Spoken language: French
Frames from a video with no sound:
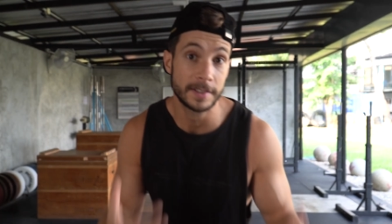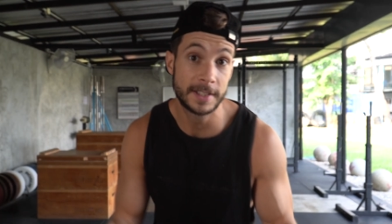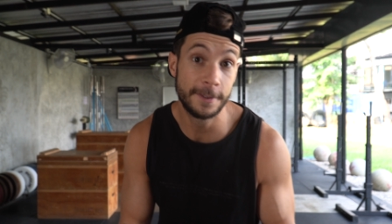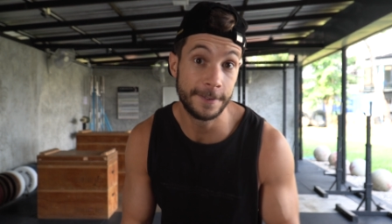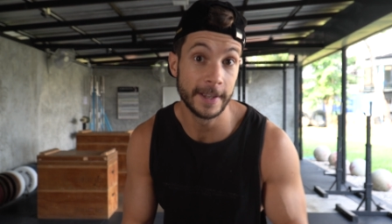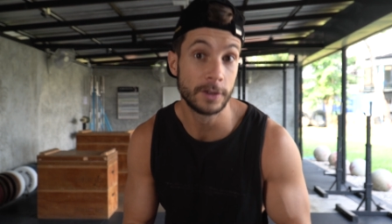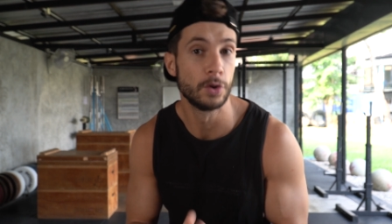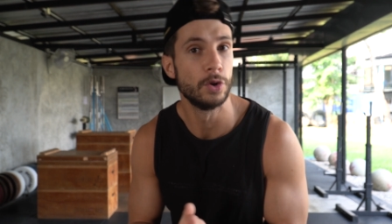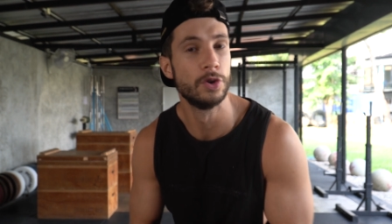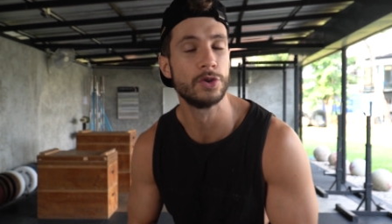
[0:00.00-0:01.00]
Ce qui fait que
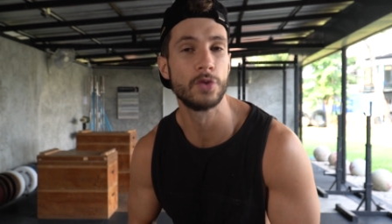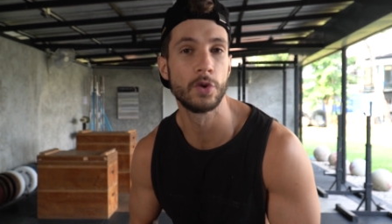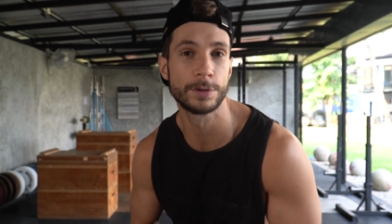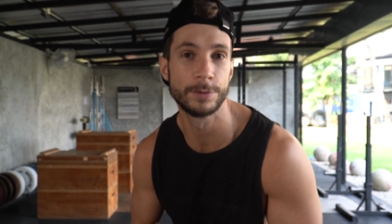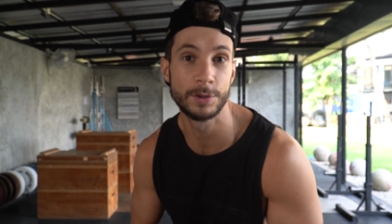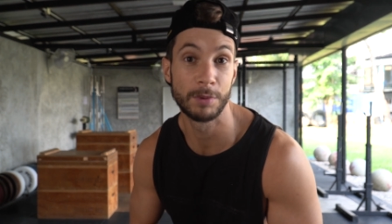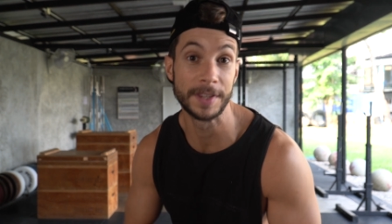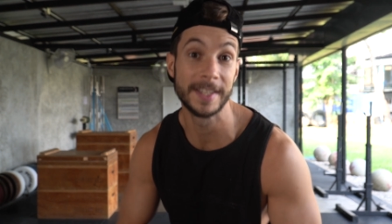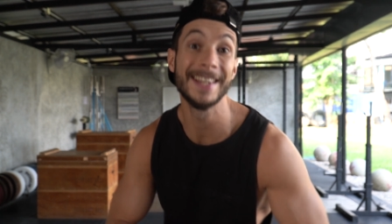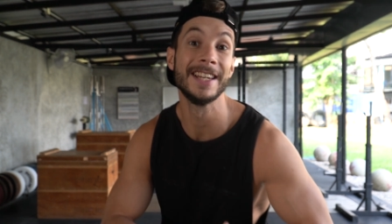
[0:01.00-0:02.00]
le jour où je me suis
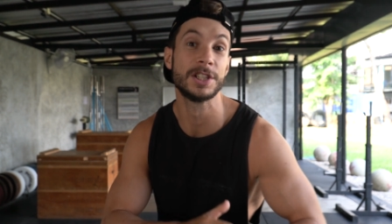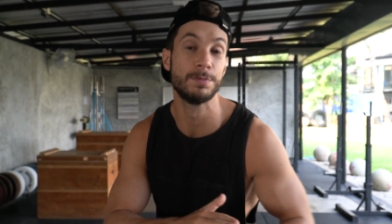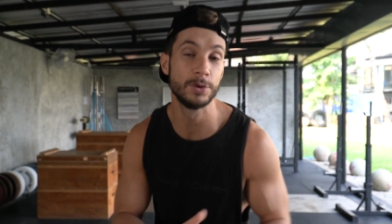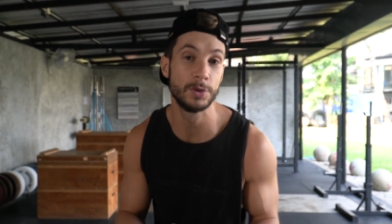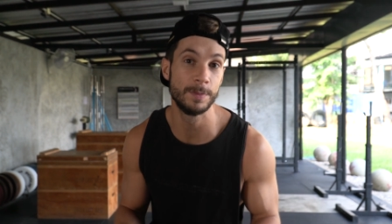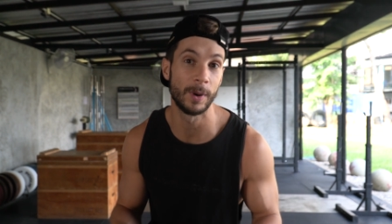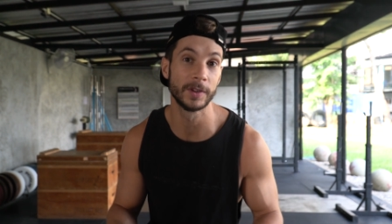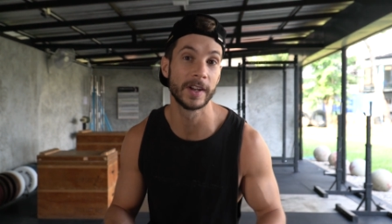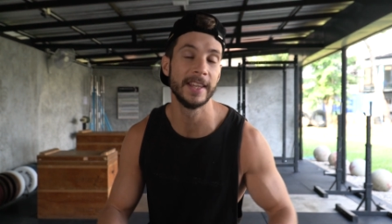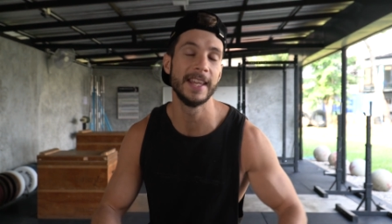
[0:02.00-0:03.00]
boité, je me suis pas
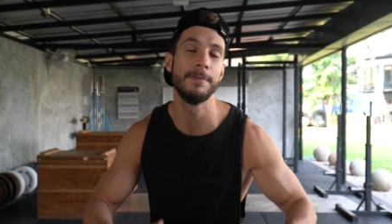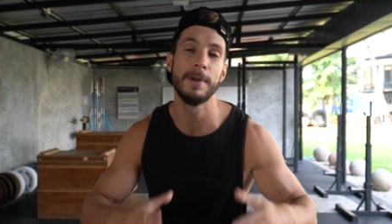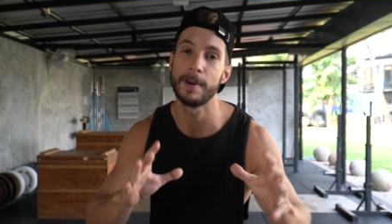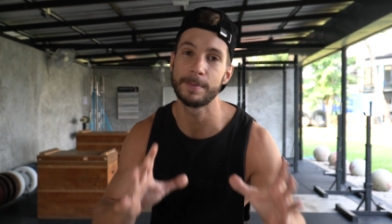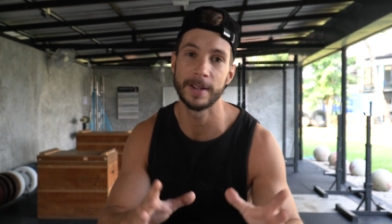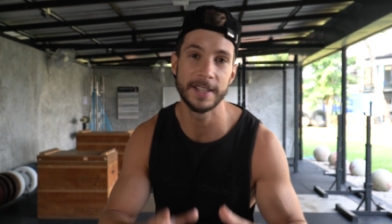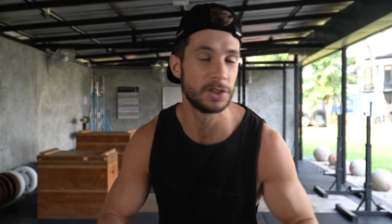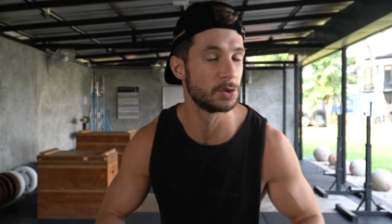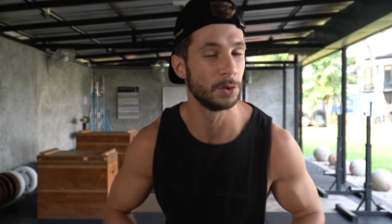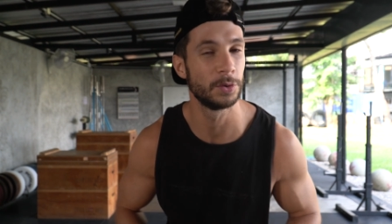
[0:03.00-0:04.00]
entraîné, mais pas de panique,
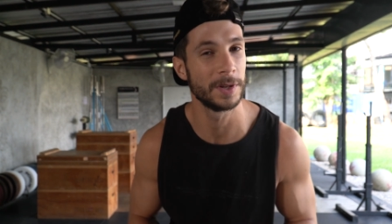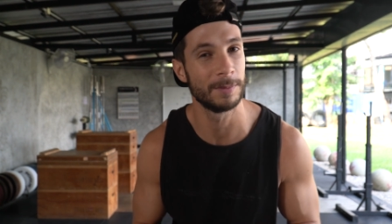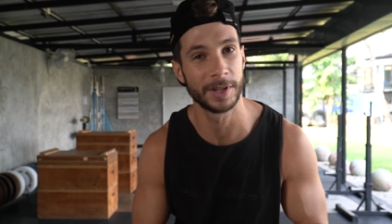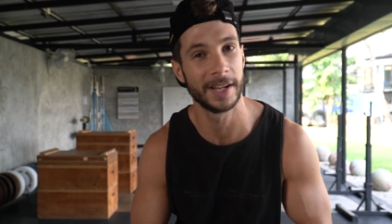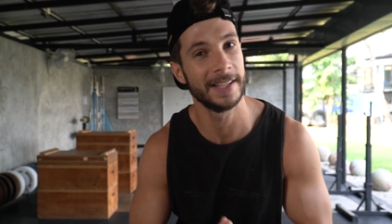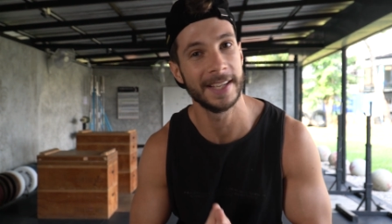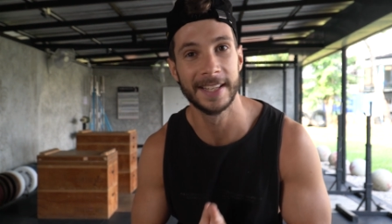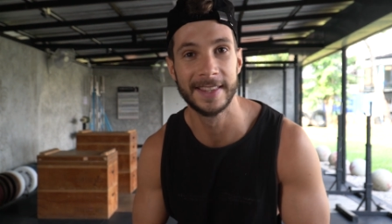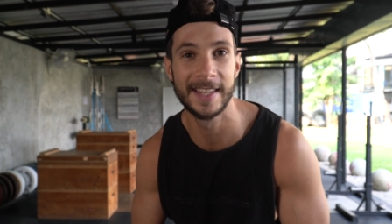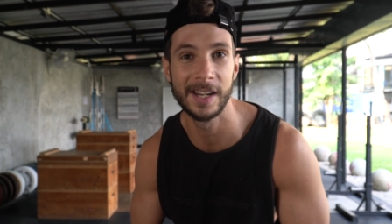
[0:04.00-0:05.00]
je suis retourné m'entraîner
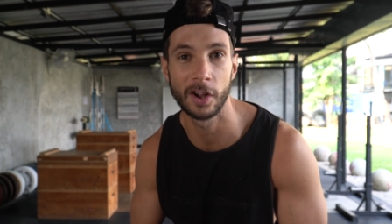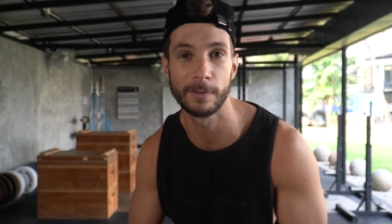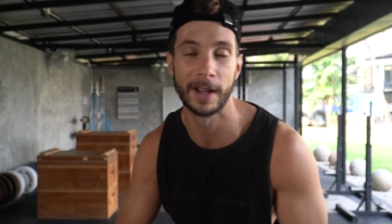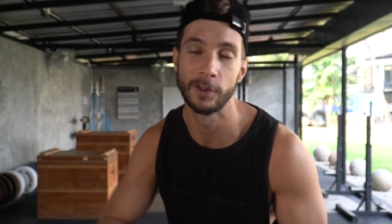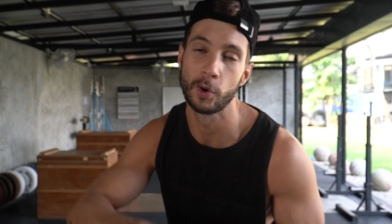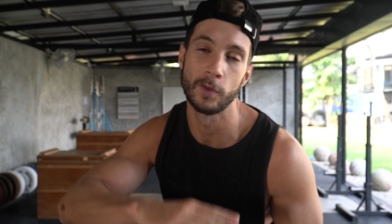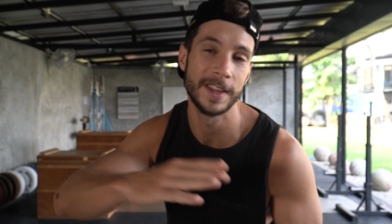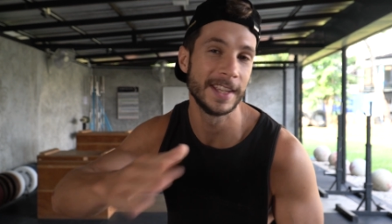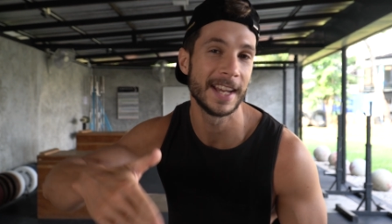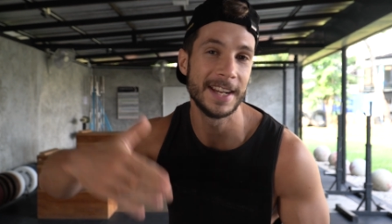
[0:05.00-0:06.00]
dès le lendemain. Donc on va
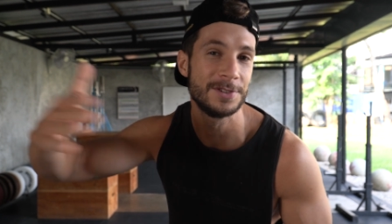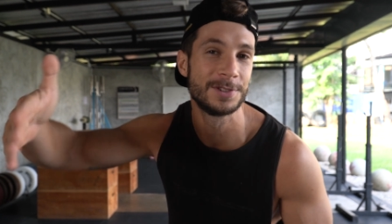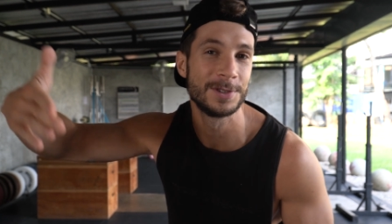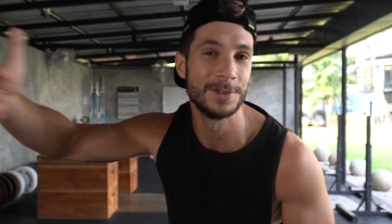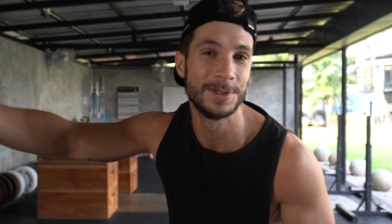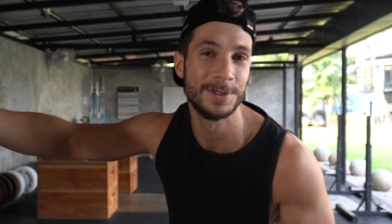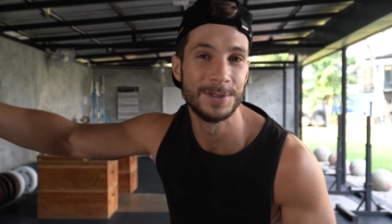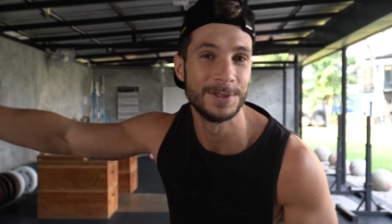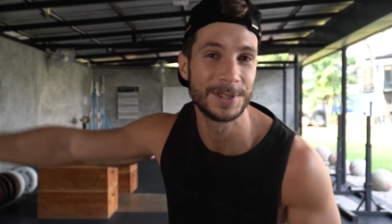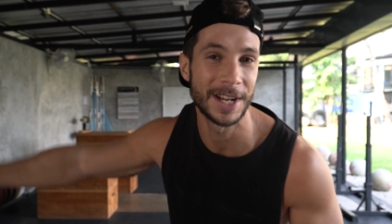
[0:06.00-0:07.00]
décaler juste le,
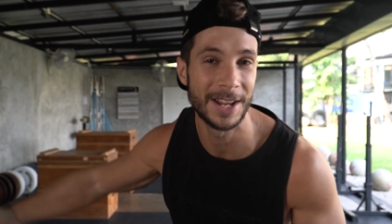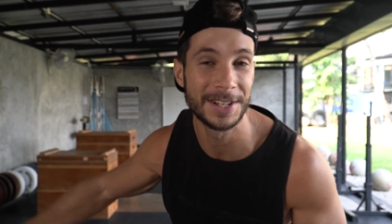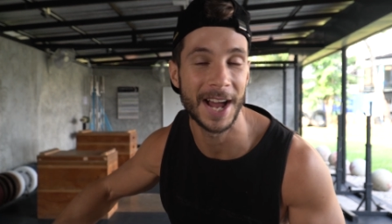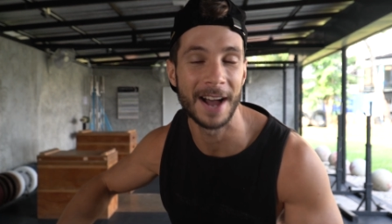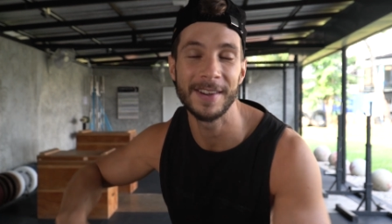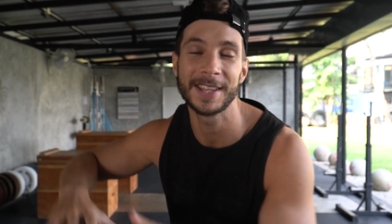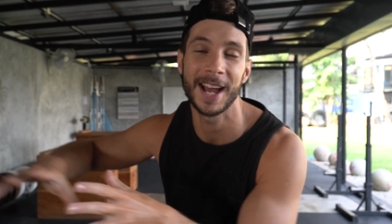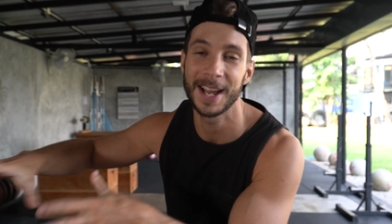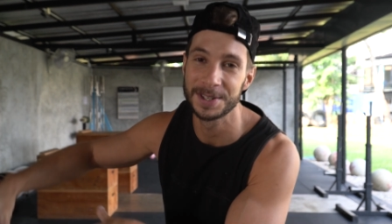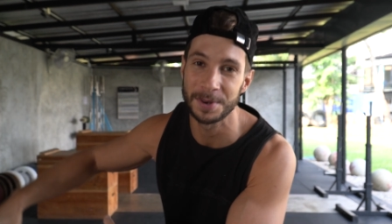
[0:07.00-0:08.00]
le challenge avec
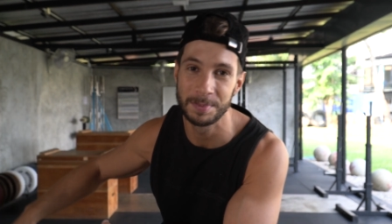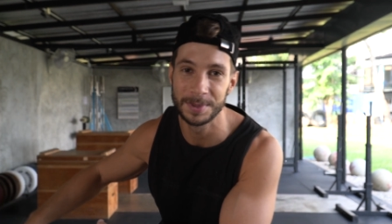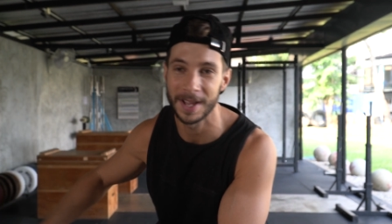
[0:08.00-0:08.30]
un jour plus